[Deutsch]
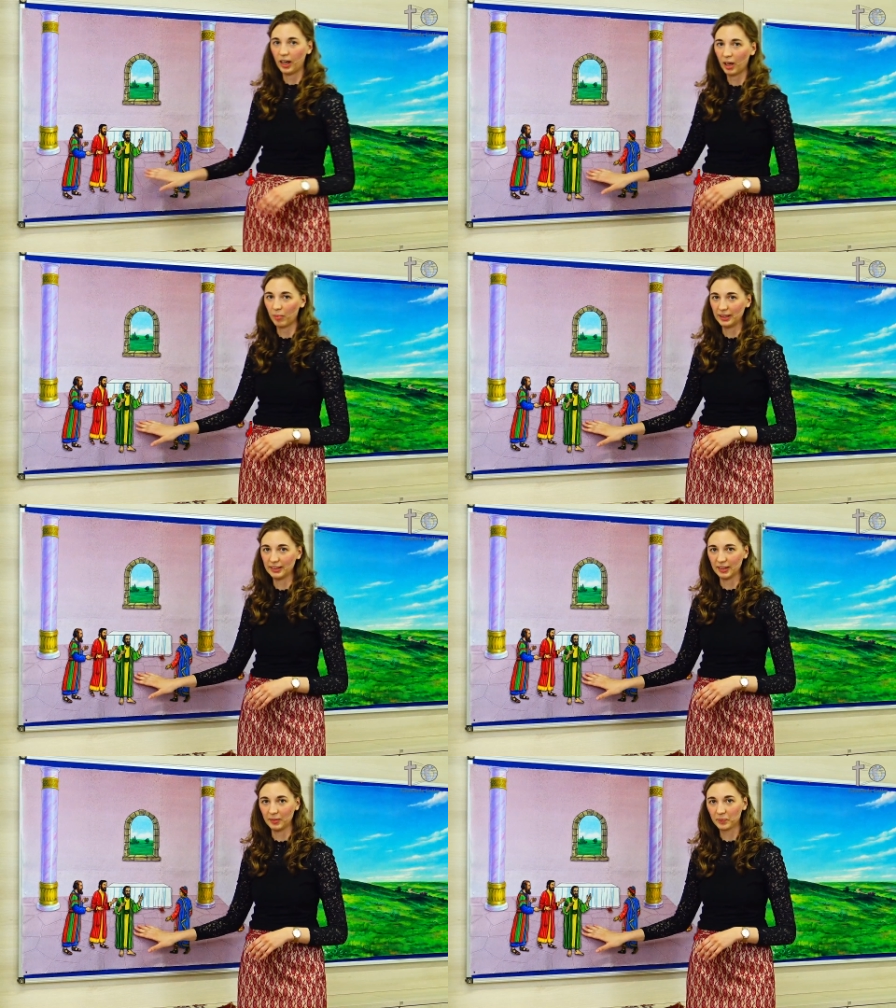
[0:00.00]

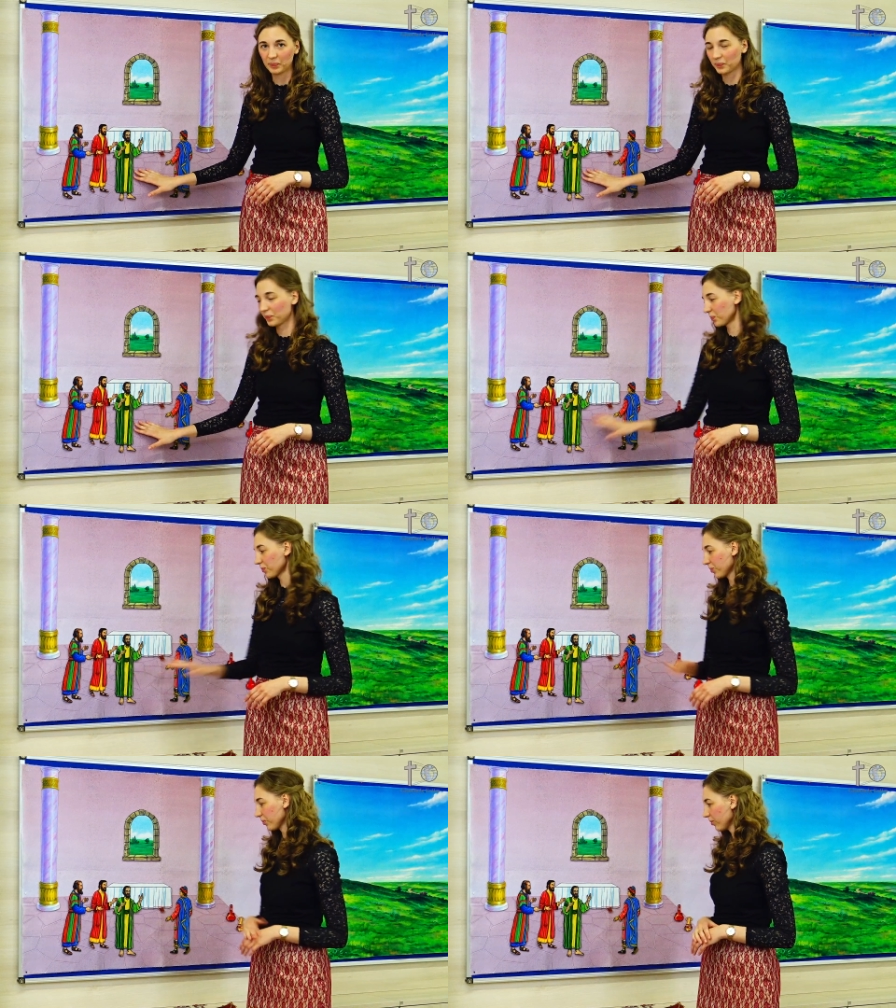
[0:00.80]
Arbeiter,
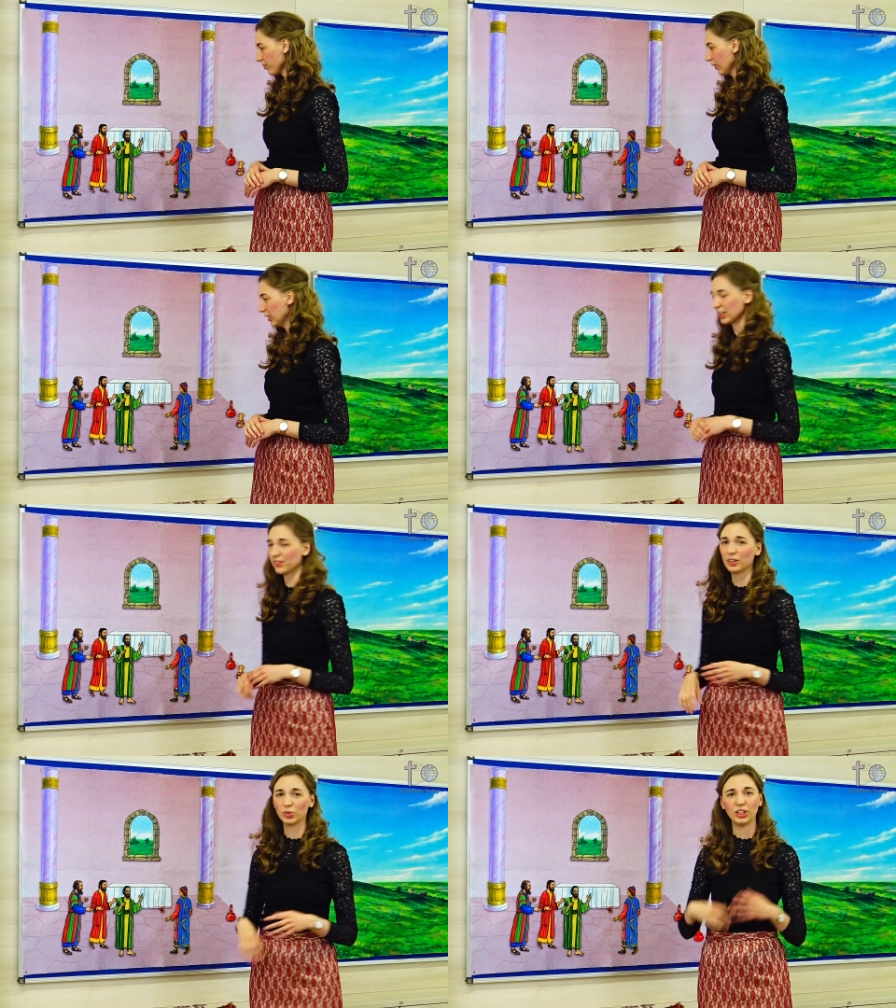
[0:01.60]
das
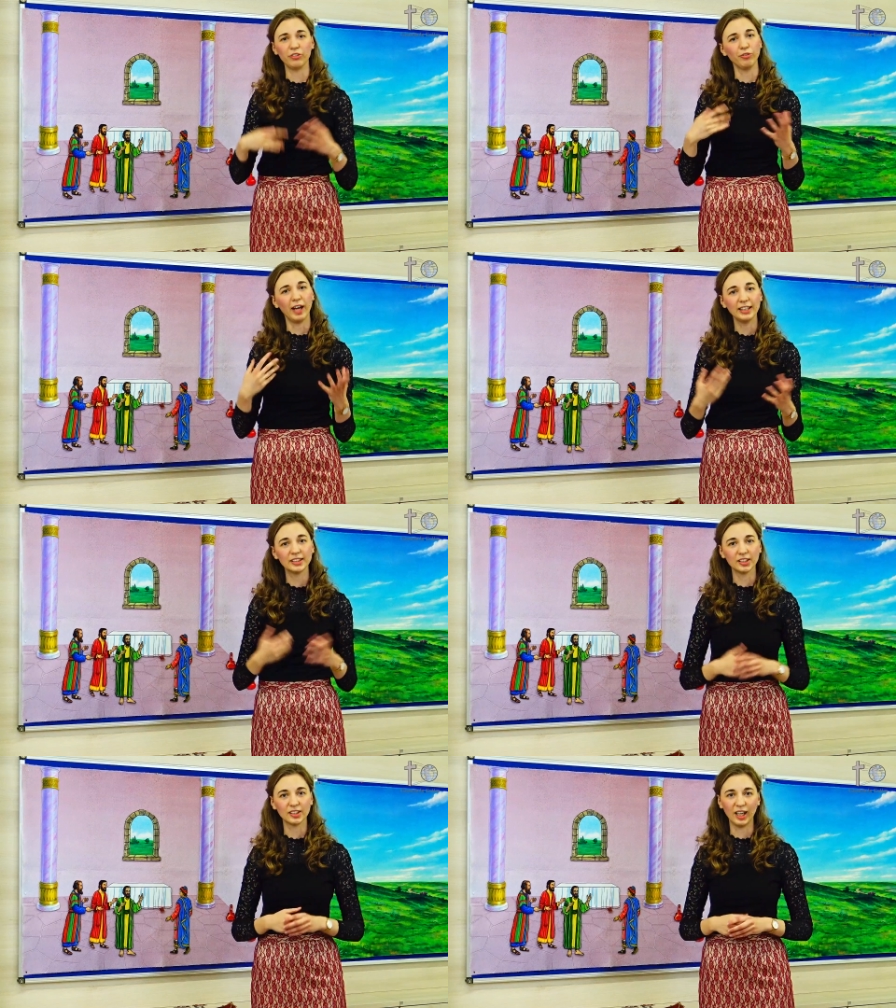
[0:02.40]
war so sein
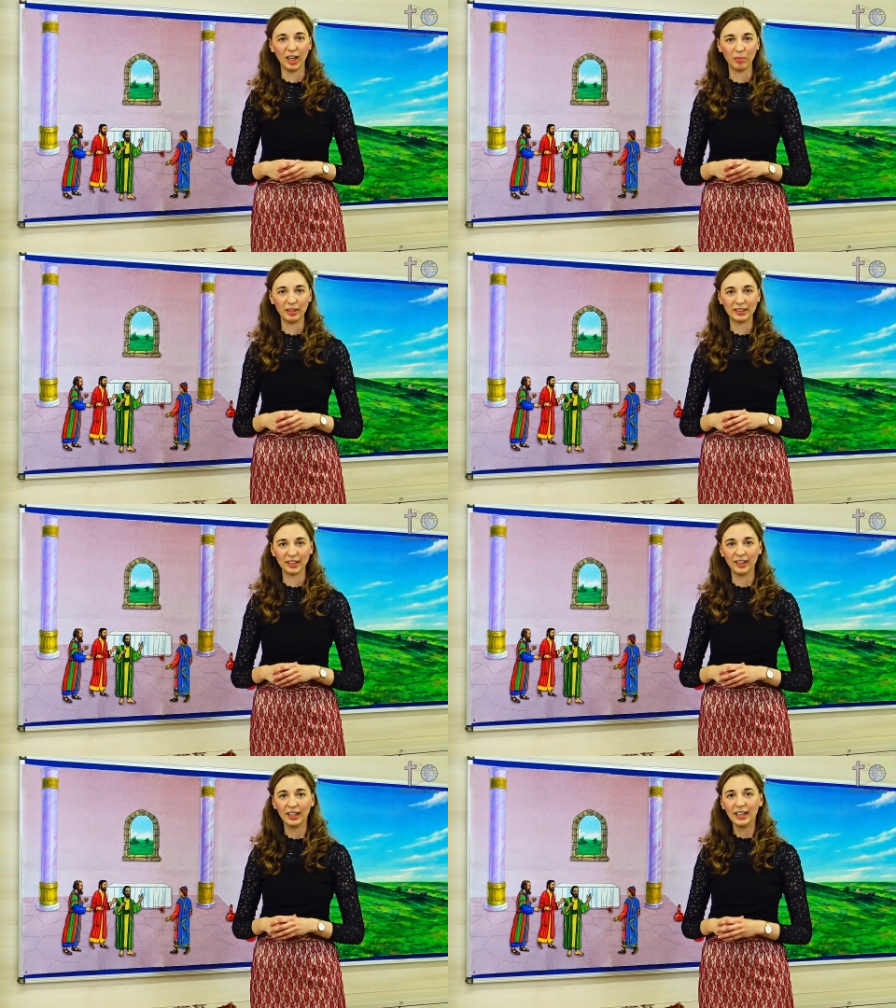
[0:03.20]
fleißigster
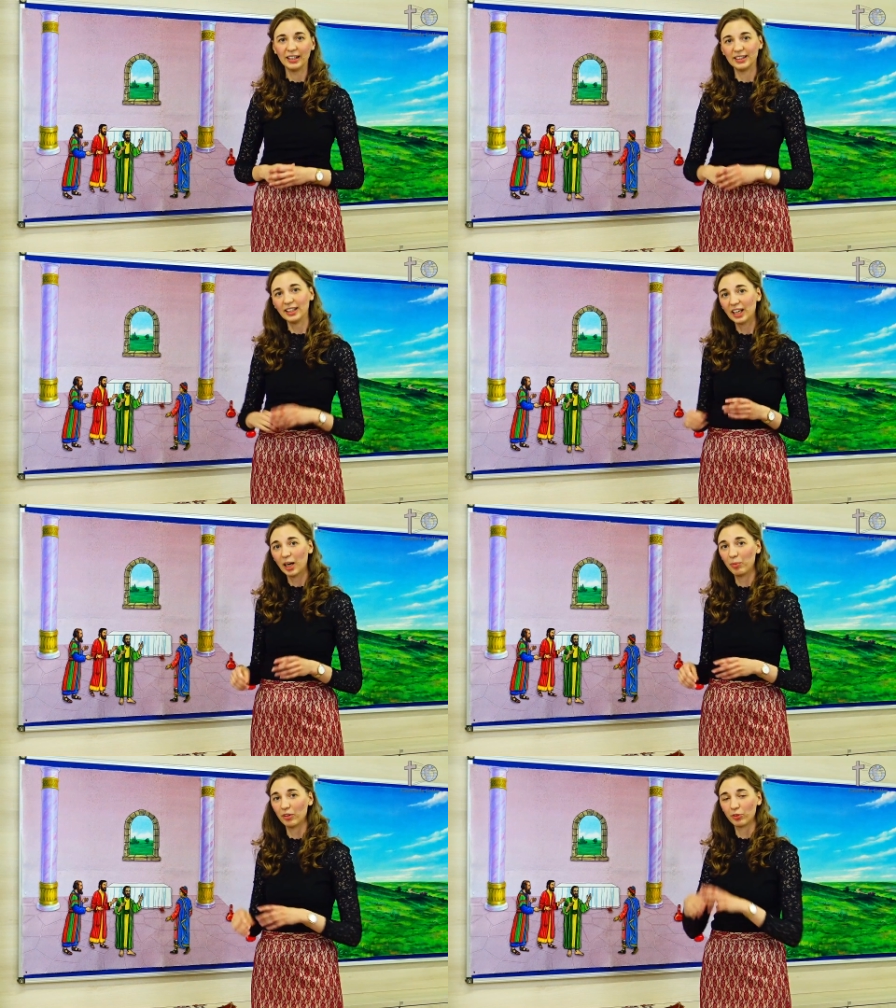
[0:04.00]
Arbeiter, den
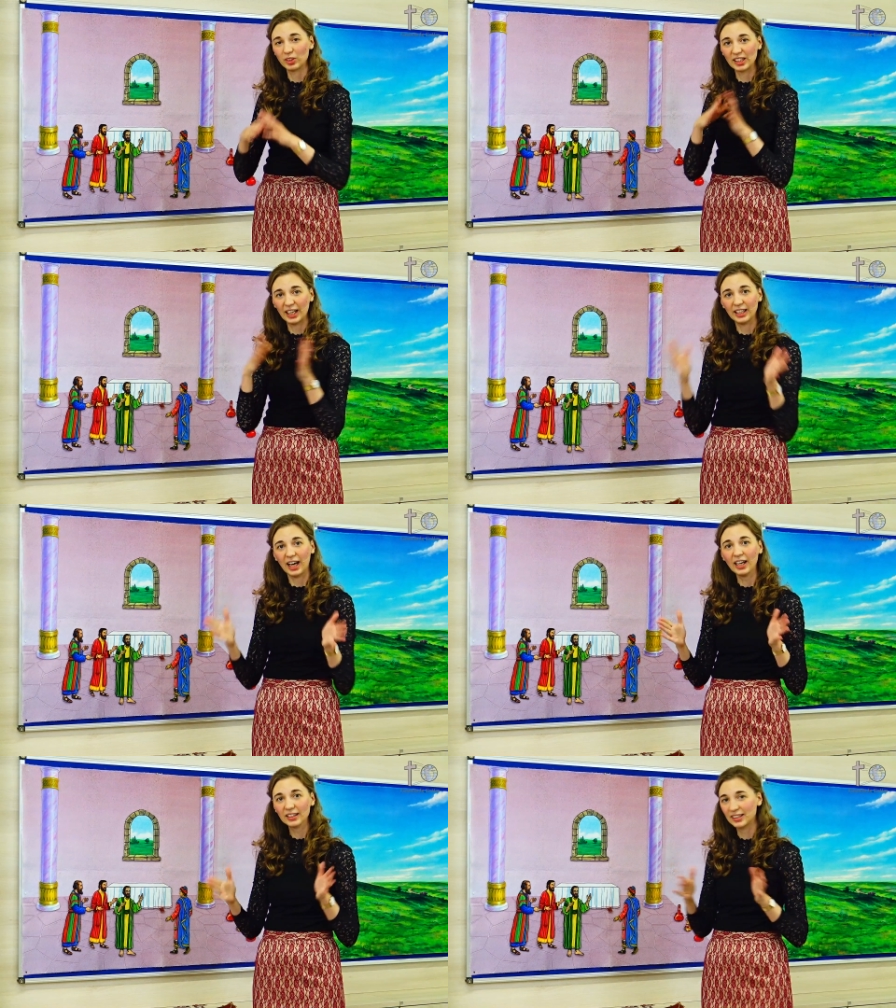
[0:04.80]
gab er von seinen
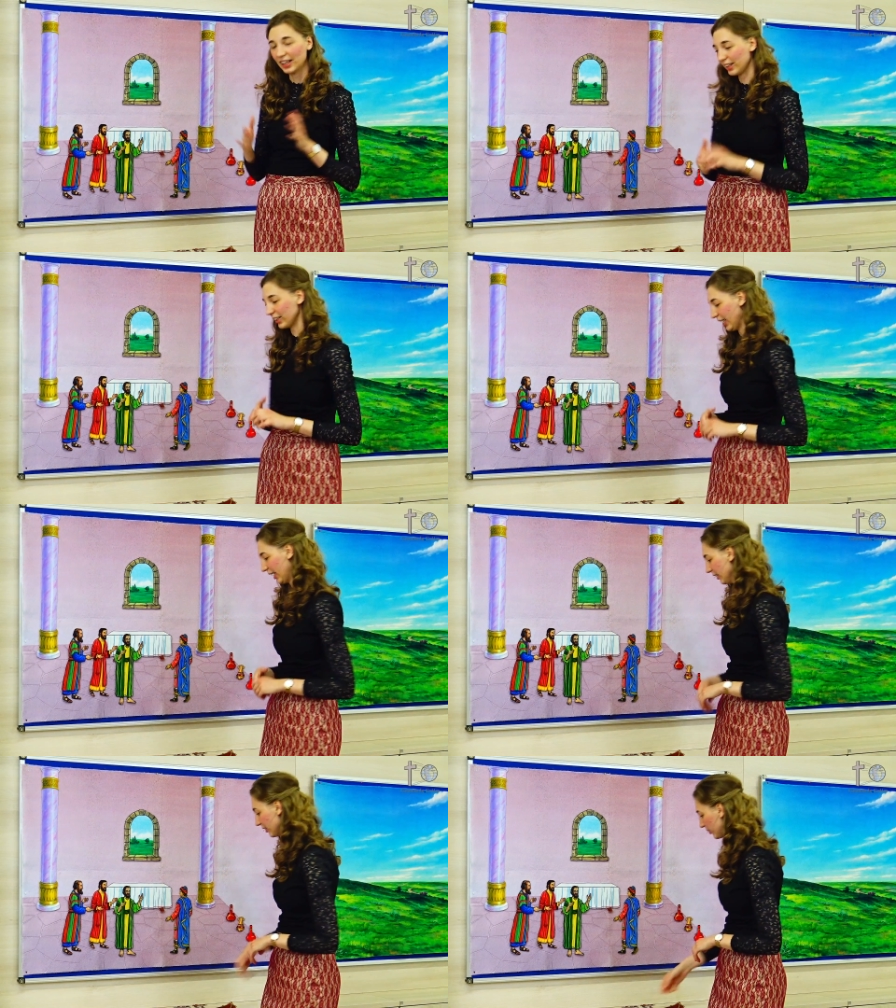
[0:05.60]
acht Säcken
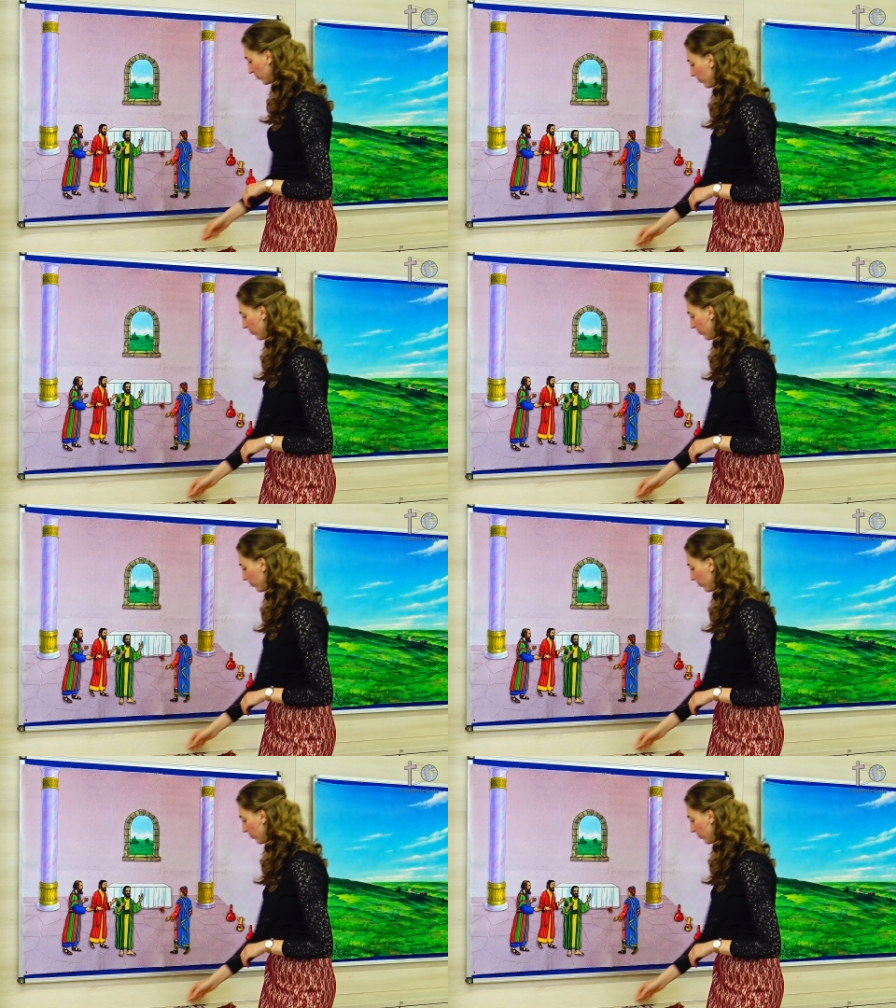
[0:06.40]
Geld